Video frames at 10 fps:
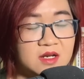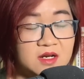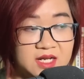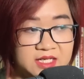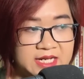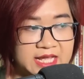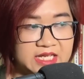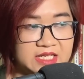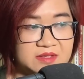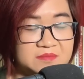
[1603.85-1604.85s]
Lần
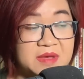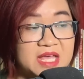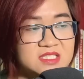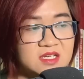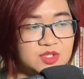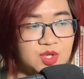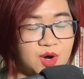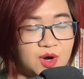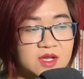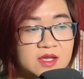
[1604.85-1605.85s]
này, ma giới nhỏ,